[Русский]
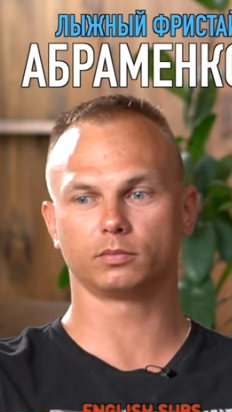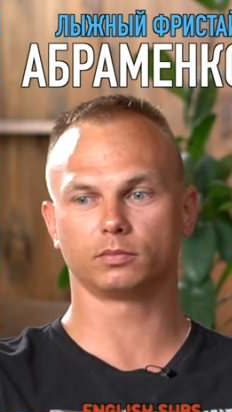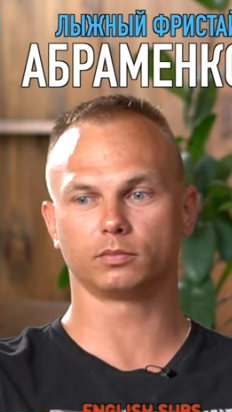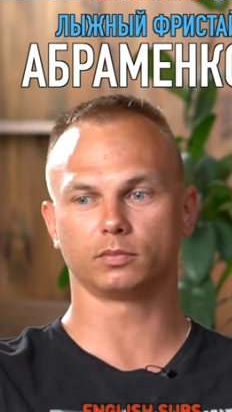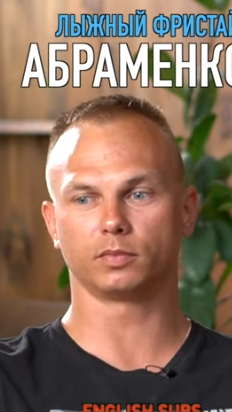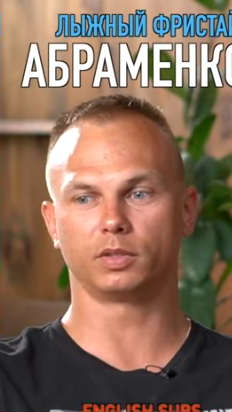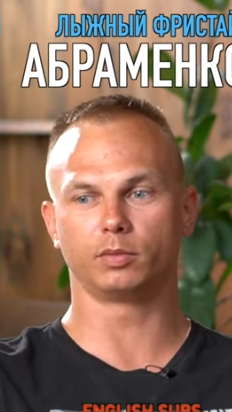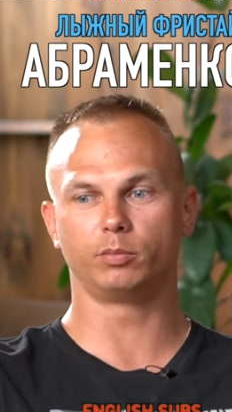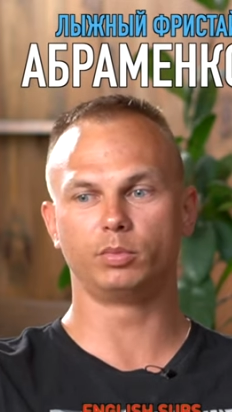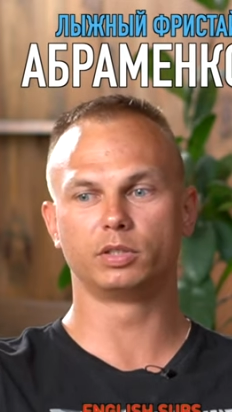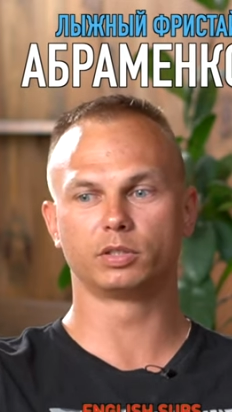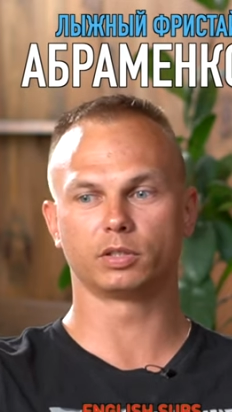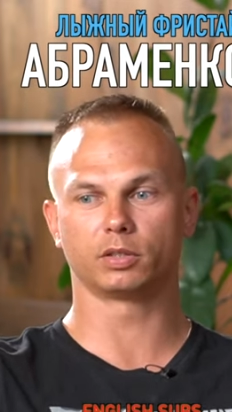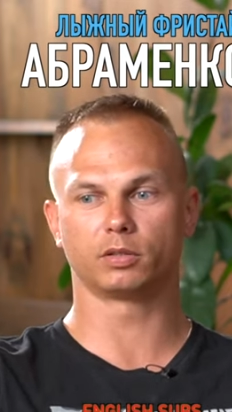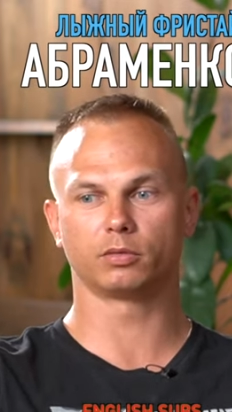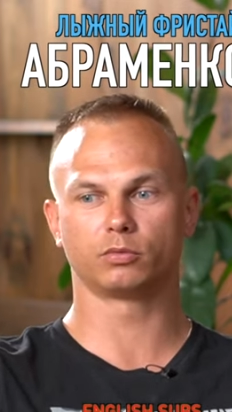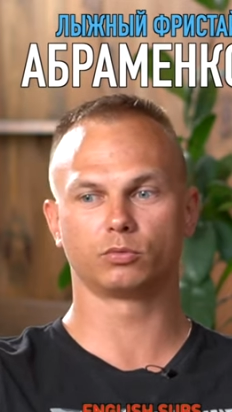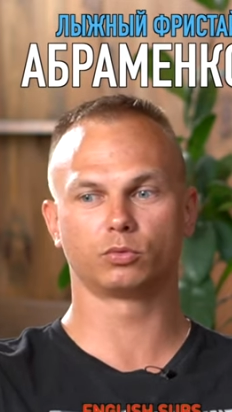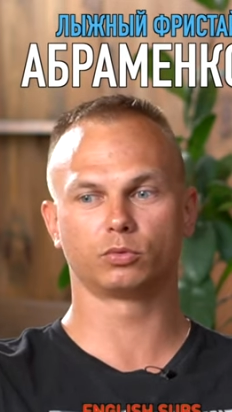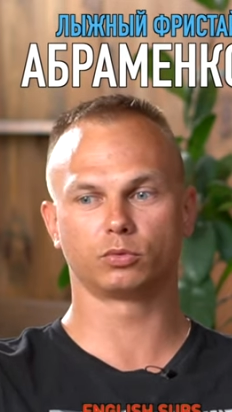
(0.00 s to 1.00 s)
добиться
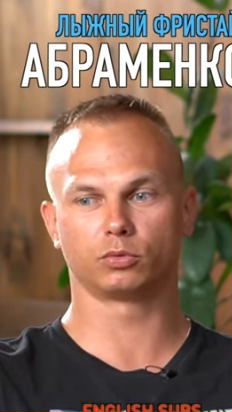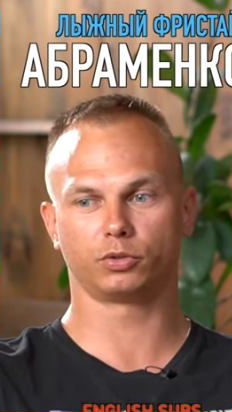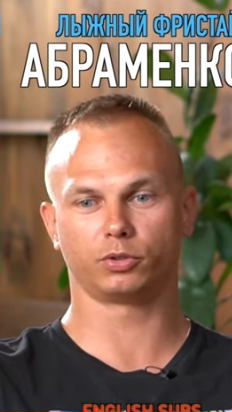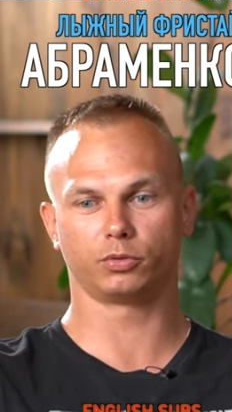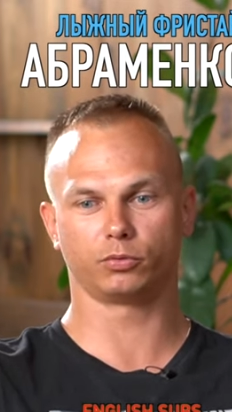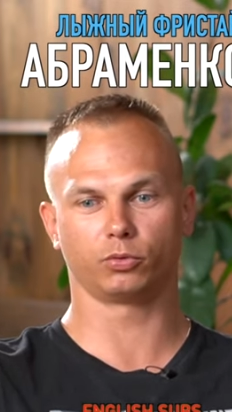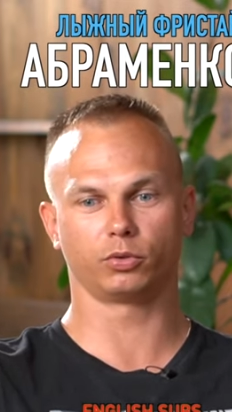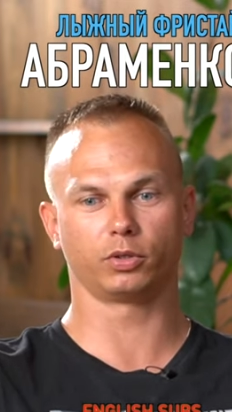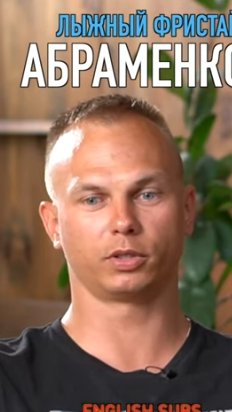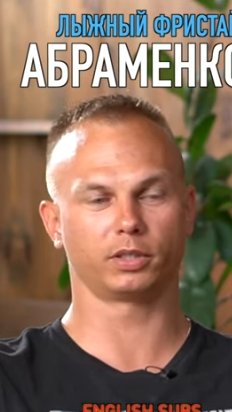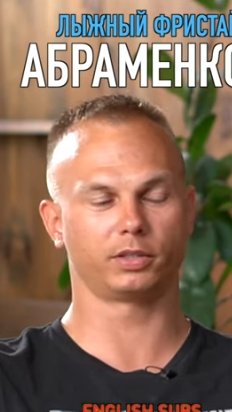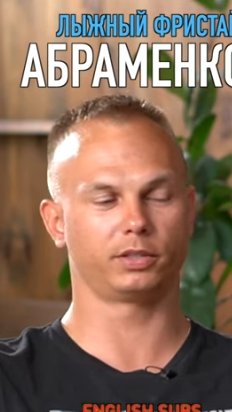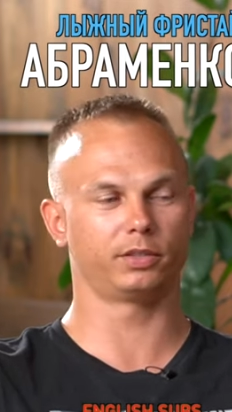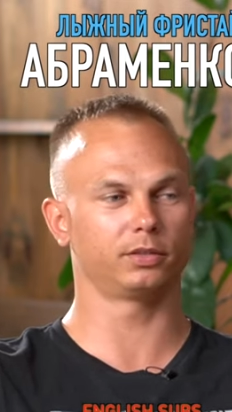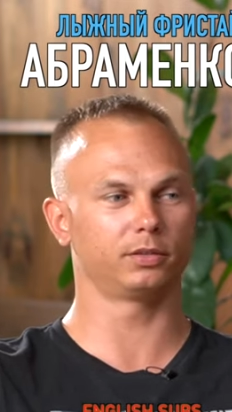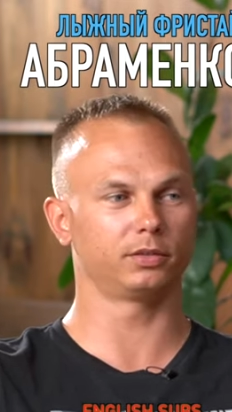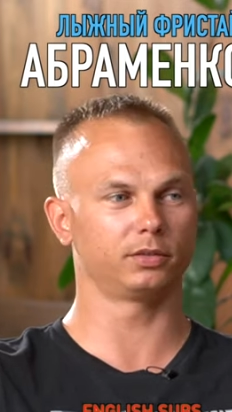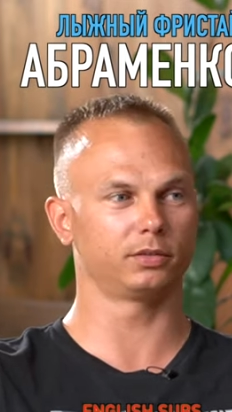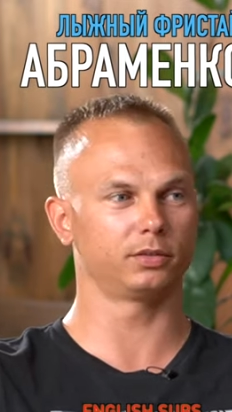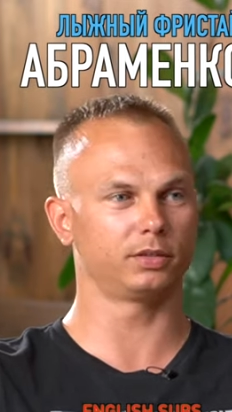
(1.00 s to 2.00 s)
того, чего я
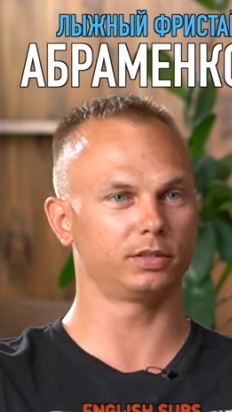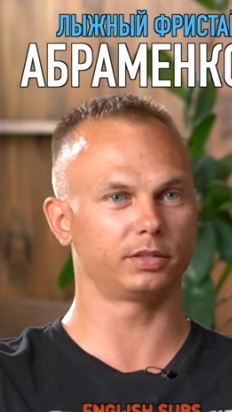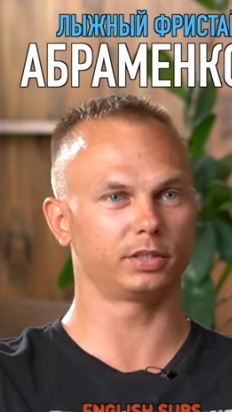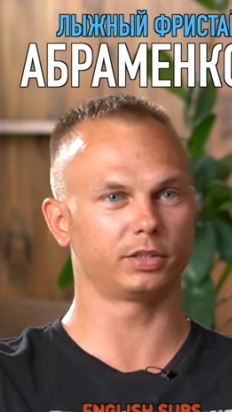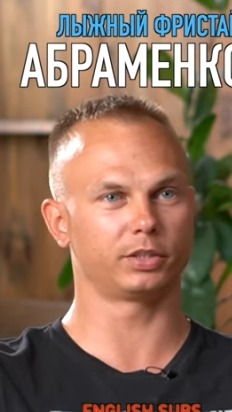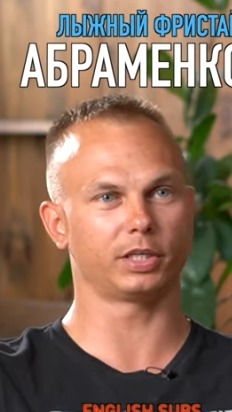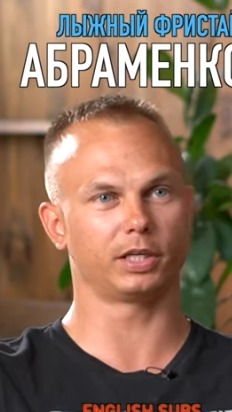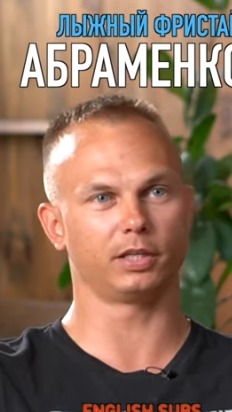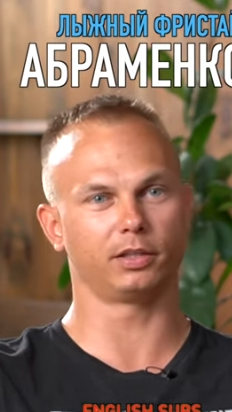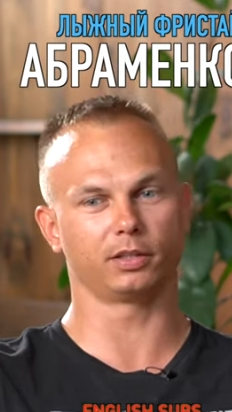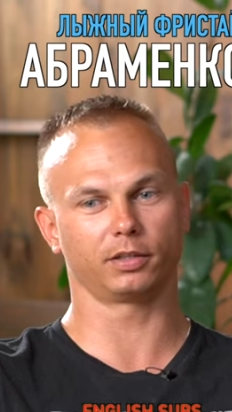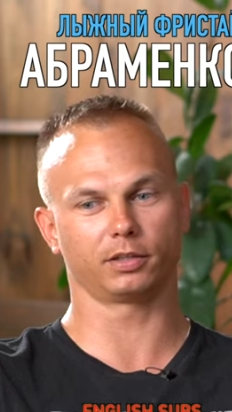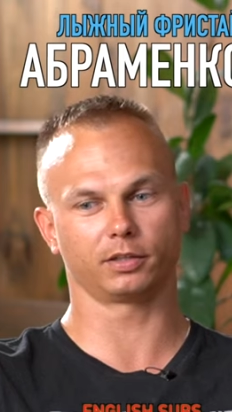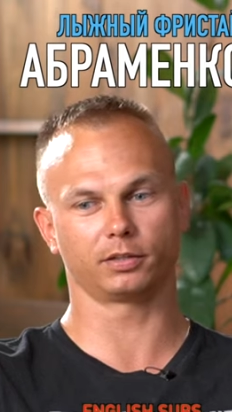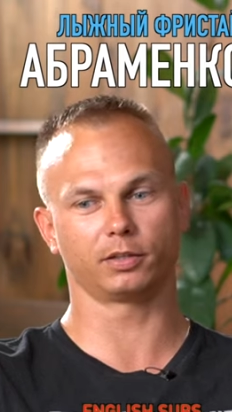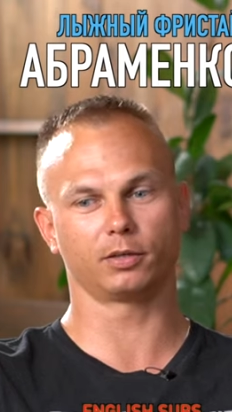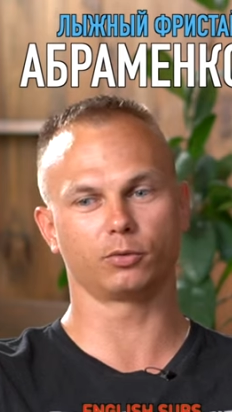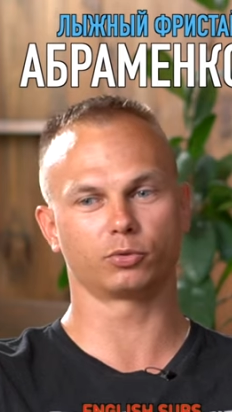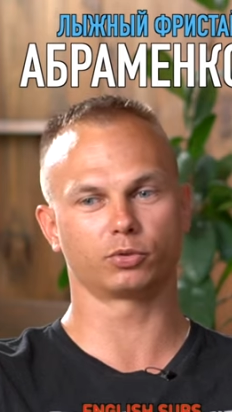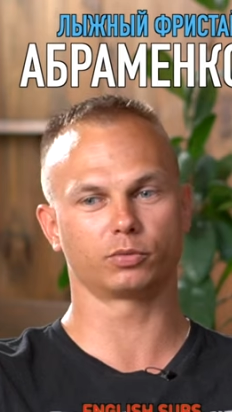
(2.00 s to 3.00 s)
хотел изначально,
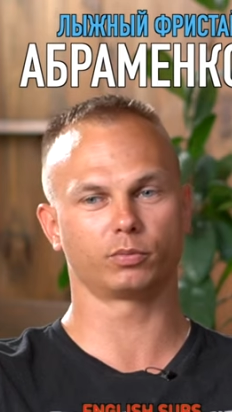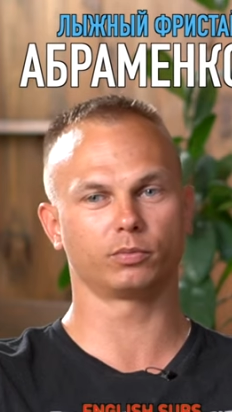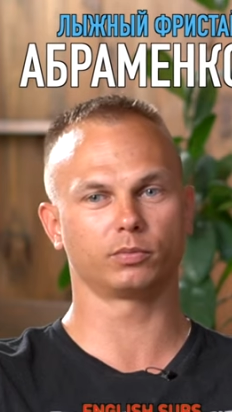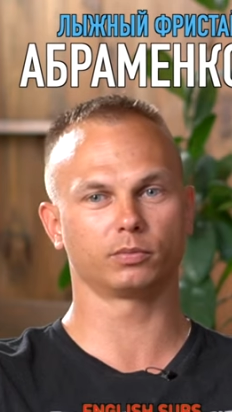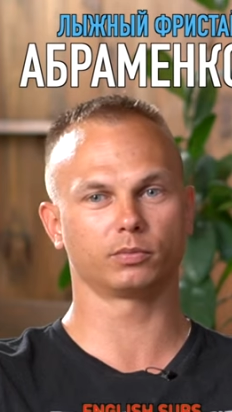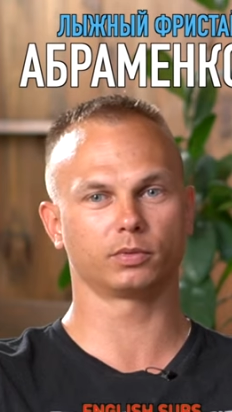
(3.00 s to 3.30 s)
когда уже